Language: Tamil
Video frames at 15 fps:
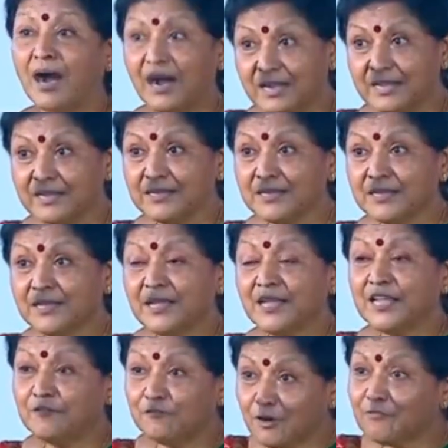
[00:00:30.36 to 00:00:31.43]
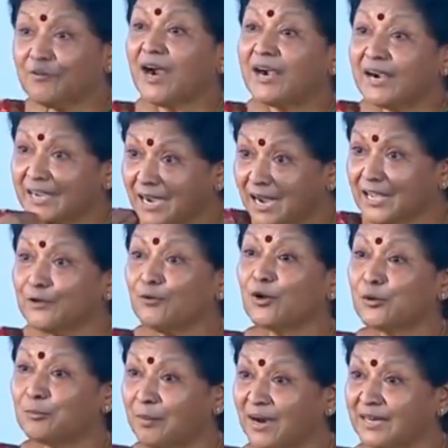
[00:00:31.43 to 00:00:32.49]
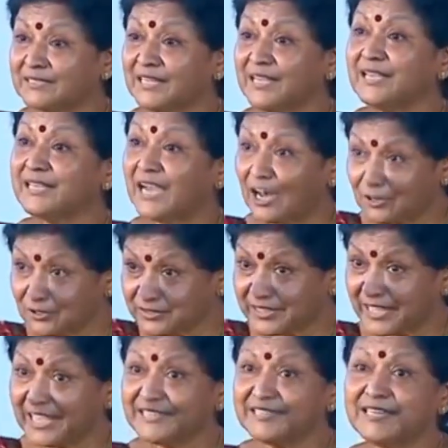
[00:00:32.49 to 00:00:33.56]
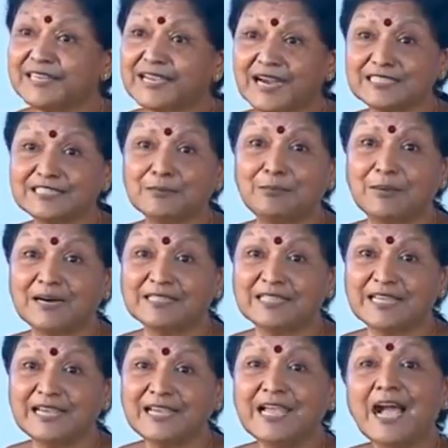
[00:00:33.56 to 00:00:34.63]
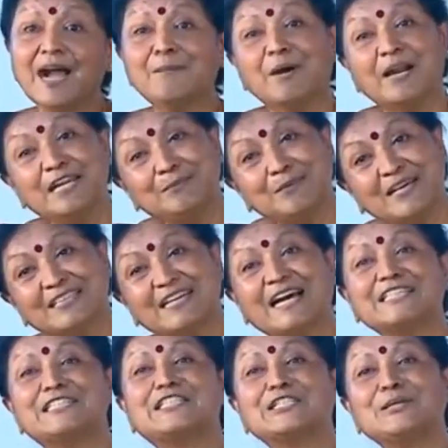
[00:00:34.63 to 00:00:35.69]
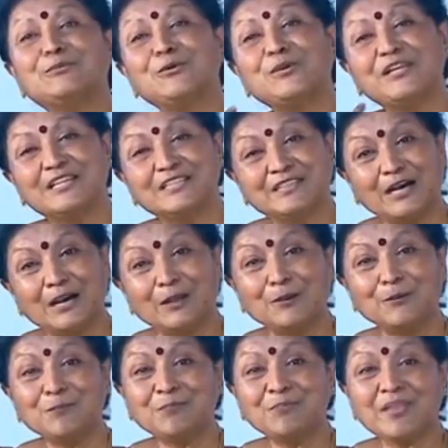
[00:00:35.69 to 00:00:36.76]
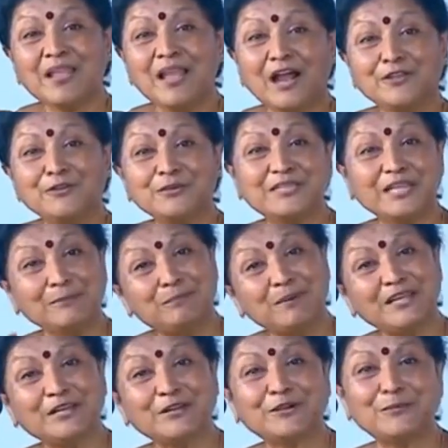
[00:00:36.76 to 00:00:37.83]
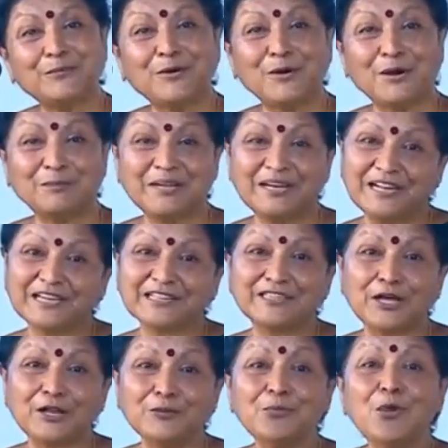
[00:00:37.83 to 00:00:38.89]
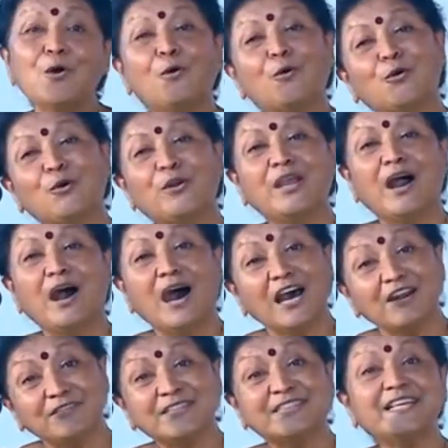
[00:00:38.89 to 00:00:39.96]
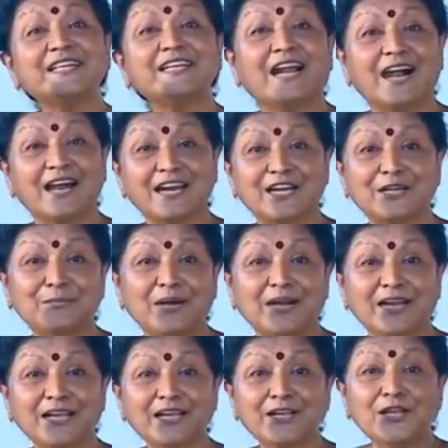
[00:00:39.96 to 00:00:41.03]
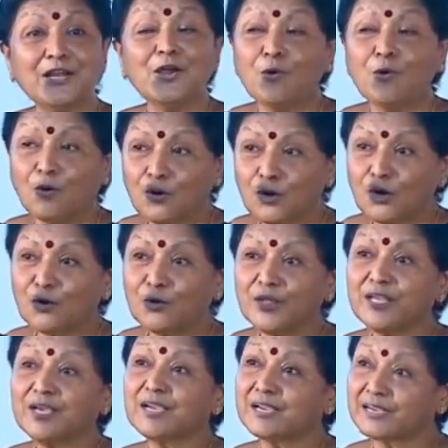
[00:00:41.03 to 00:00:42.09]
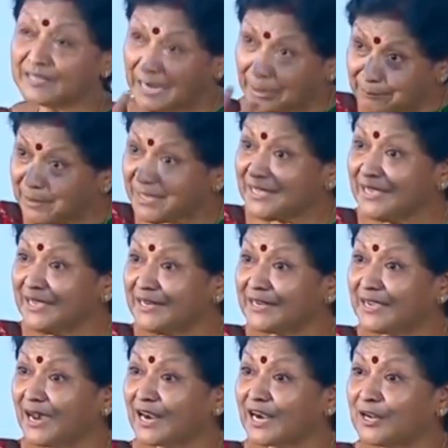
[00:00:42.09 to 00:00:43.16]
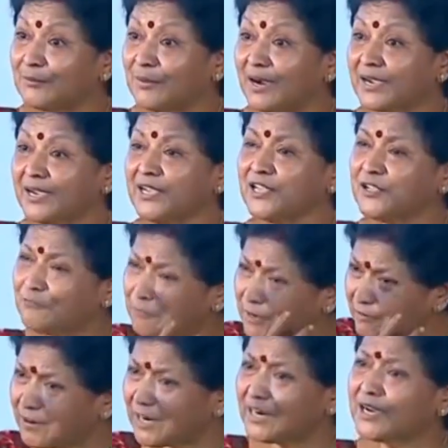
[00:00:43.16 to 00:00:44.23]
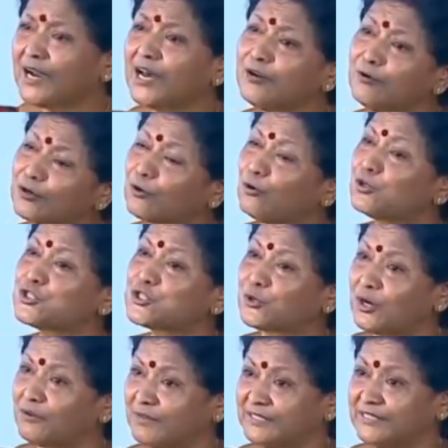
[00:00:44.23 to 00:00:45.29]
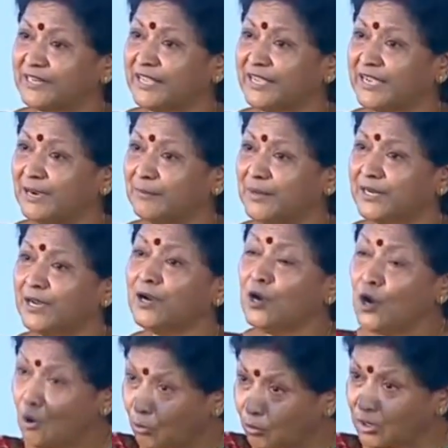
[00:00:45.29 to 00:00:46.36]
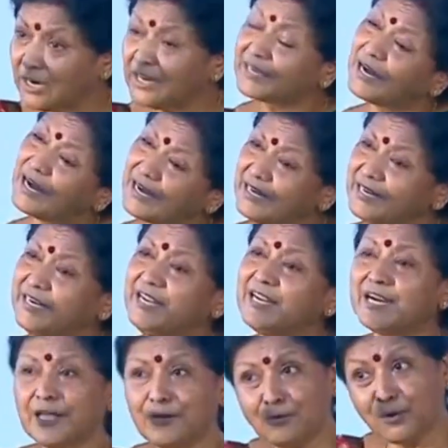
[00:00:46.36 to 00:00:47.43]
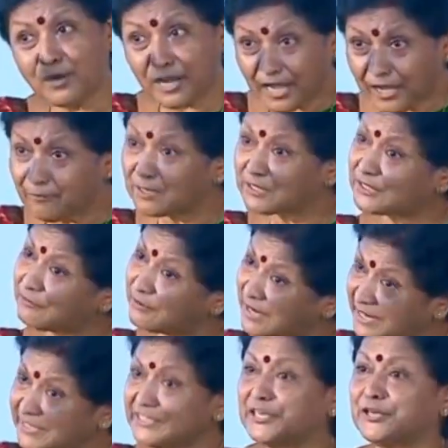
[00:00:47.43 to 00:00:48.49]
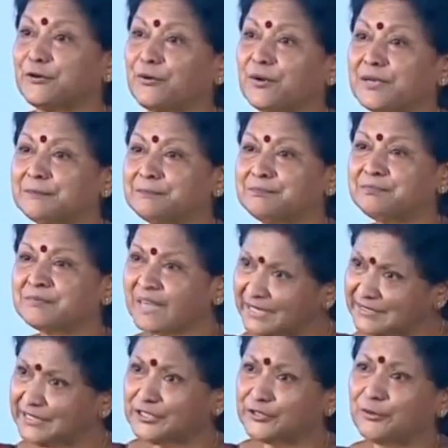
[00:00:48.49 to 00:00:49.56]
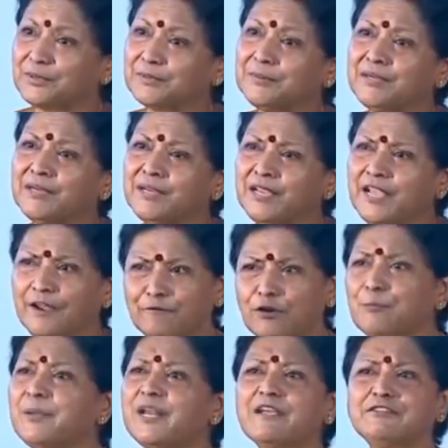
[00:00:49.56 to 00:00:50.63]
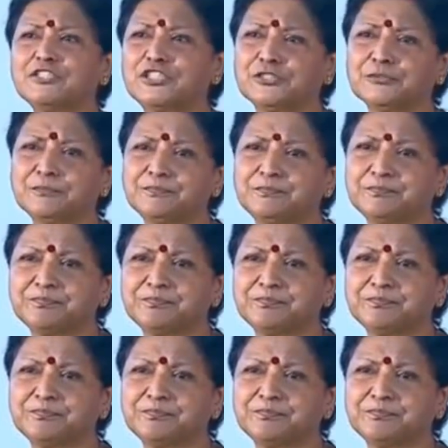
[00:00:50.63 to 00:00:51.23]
ஆக இவ்வளவு அழகான ஒரு பாதையை யாரும் தேர்ந்தெடுக்காத பாதையை அடிமனதில் அச்சமும் இருந்தாலும் ஐயோ இது எப்படி இருக்குமோ அப்படின்னு இருந்தாலும் உங்களுடைய ஆர்வத்தின் காரணமாக உங்களுடைய நம்பிக்கையின் காரணமாக இவ்வளவு அழகான ஒரு கோர்ஸுக்குள்ள வந்திருக்கீங்க அப்படின்னா உங்களுக்காக நீங்களே ஒரே ஒரு தடவை கை தட்டிக்கோங்க கை தட்டிக்கோங்க எவ்வளவு பெரிய விஷயம்